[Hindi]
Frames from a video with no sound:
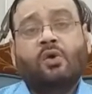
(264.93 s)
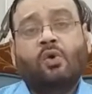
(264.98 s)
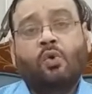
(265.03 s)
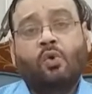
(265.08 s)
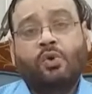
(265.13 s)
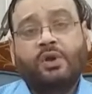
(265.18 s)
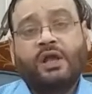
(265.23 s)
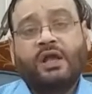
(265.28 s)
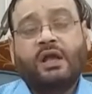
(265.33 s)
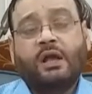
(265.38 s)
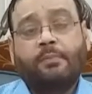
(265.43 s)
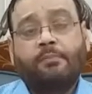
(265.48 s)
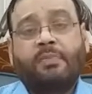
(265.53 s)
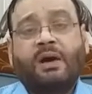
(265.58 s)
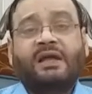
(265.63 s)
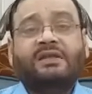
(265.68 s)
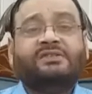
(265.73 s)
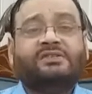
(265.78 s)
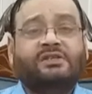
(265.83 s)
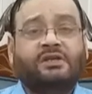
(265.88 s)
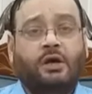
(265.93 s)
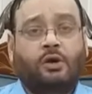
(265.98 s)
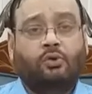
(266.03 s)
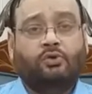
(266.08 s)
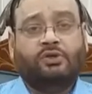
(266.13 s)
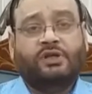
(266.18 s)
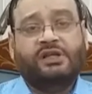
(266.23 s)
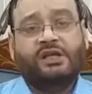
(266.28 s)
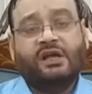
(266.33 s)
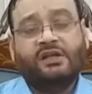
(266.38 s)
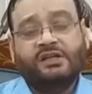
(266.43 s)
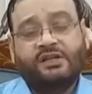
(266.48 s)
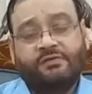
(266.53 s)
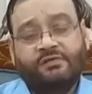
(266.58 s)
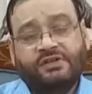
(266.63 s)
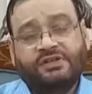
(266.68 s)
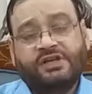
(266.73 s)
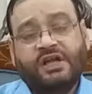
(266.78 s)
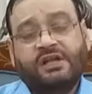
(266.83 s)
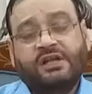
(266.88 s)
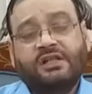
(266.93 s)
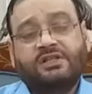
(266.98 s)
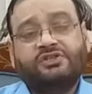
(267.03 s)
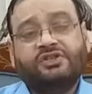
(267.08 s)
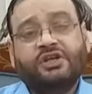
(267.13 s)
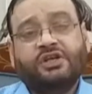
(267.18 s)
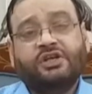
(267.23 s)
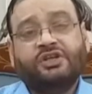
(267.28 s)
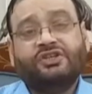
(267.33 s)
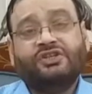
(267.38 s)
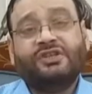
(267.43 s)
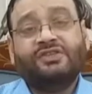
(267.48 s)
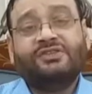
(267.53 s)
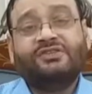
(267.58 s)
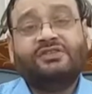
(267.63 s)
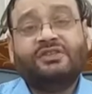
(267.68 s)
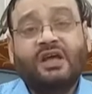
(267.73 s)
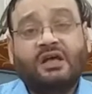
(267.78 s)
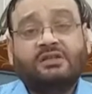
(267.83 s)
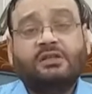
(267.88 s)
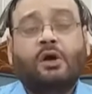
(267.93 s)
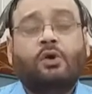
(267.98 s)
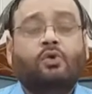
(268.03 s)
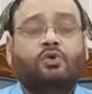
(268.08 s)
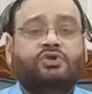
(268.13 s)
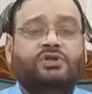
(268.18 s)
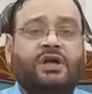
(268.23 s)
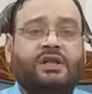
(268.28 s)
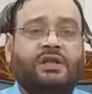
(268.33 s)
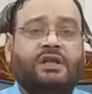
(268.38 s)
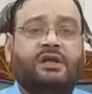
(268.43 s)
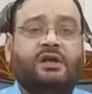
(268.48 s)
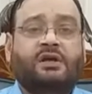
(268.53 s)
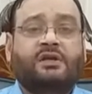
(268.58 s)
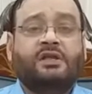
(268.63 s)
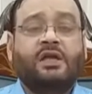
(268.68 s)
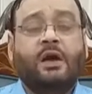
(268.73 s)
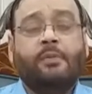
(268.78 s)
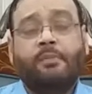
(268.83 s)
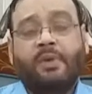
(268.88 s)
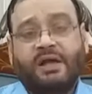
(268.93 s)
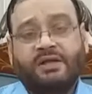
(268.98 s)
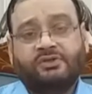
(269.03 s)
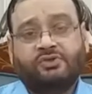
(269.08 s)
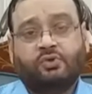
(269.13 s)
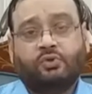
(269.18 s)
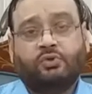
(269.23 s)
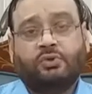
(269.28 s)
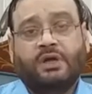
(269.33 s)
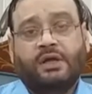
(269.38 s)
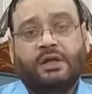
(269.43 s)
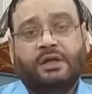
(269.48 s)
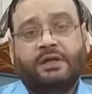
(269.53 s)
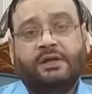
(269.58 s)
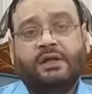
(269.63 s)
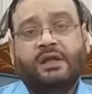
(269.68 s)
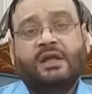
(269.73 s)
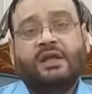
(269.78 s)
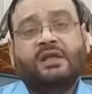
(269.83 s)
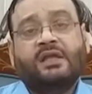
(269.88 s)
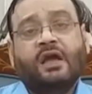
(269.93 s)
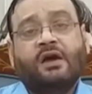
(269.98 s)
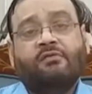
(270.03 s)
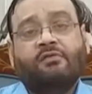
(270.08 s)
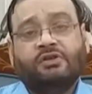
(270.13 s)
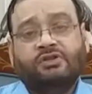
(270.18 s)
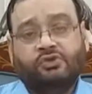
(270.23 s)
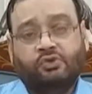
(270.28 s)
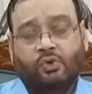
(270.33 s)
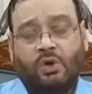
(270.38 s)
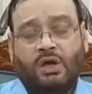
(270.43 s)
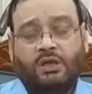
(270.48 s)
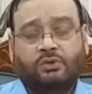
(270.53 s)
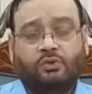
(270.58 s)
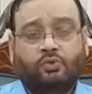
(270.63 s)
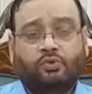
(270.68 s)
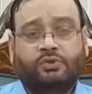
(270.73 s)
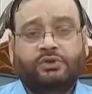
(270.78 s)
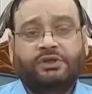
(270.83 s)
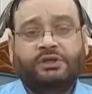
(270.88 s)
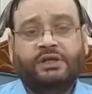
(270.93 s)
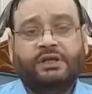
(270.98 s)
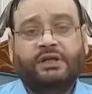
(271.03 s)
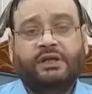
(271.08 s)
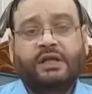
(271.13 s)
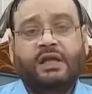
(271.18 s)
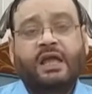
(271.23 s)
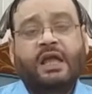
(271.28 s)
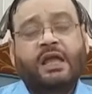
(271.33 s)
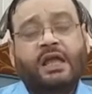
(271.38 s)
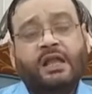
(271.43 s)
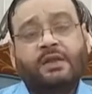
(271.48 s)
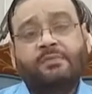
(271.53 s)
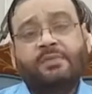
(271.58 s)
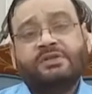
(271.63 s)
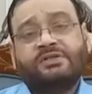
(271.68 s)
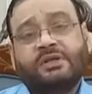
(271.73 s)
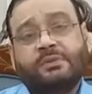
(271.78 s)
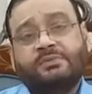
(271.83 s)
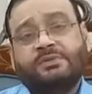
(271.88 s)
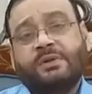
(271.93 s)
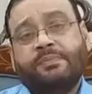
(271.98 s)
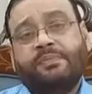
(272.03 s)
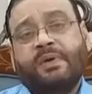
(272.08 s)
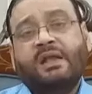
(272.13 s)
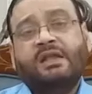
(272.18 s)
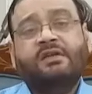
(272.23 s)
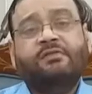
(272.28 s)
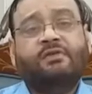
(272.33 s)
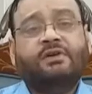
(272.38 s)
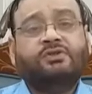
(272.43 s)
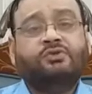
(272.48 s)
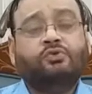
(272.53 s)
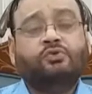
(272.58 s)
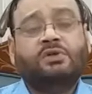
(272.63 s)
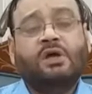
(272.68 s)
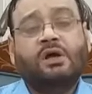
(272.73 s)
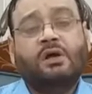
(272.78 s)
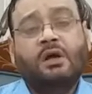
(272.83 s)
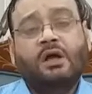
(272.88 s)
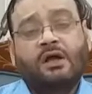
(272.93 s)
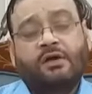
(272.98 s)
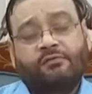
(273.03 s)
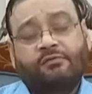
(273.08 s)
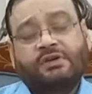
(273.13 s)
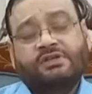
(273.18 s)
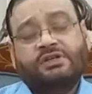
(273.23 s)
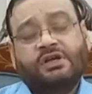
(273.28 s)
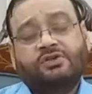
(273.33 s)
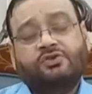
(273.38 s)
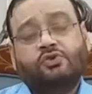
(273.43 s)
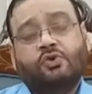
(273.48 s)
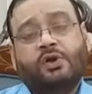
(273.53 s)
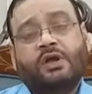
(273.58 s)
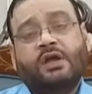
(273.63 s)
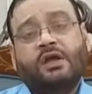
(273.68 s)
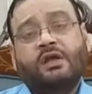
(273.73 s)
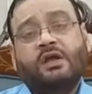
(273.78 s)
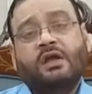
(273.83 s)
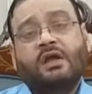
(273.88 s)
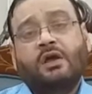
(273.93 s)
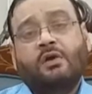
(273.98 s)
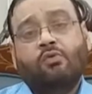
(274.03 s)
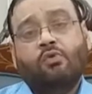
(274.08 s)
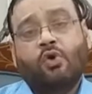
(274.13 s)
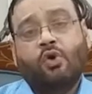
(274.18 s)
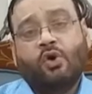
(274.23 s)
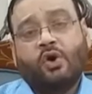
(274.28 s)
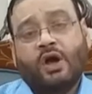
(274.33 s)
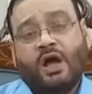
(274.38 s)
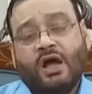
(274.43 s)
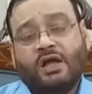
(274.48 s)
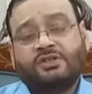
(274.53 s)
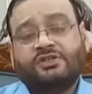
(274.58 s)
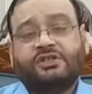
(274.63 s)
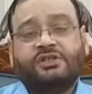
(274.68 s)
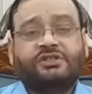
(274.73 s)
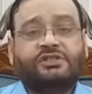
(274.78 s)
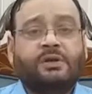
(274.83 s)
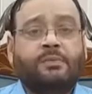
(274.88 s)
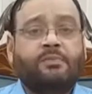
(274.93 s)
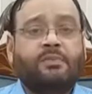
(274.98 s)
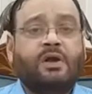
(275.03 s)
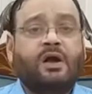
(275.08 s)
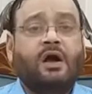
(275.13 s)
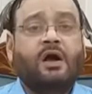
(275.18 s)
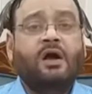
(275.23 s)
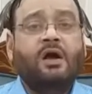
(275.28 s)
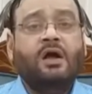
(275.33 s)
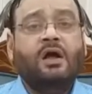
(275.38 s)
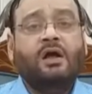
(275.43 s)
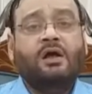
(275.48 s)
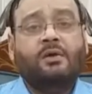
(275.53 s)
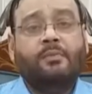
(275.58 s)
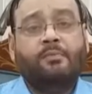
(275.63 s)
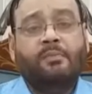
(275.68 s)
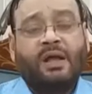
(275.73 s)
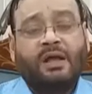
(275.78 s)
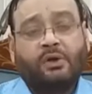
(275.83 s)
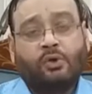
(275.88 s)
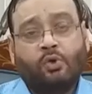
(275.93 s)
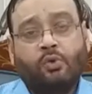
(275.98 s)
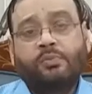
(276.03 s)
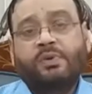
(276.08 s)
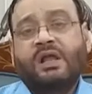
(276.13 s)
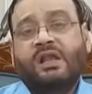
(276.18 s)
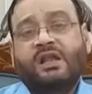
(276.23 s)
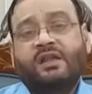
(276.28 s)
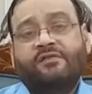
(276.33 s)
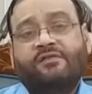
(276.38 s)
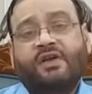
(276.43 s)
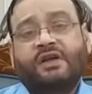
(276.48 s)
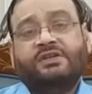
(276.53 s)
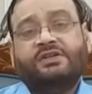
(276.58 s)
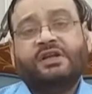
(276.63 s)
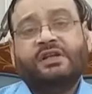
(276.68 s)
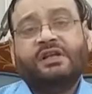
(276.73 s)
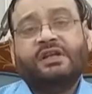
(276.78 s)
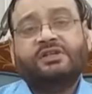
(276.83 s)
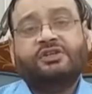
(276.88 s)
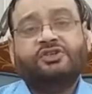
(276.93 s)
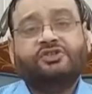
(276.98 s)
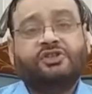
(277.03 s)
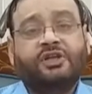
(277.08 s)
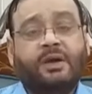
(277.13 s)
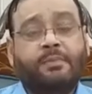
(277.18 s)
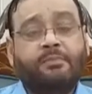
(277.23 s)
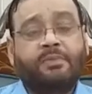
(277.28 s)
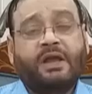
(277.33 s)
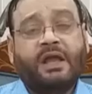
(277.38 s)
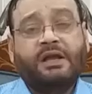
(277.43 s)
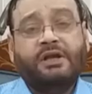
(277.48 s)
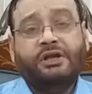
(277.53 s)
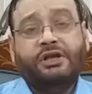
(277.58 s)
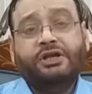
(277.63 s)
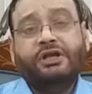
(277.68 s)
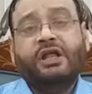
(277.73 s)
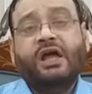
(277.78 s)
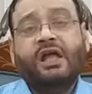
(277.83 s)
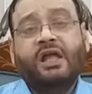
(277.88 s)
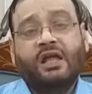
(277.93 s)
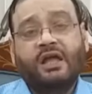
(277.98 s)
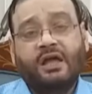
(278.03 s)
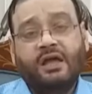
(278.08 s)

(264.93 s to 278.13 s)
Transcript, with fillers: होने का बायस क्या होता है या ये वेजाइनल सिक्रीशन ज़्यादा हो जाने का क्या बायस होता है क्या वजूहत होती हैं इनमें सबसे पहली वजूदा वजह जो है वो ख़ास किस्म का माइक्रोबियल इन्फेक्शन है जिसे हम कैंडिडा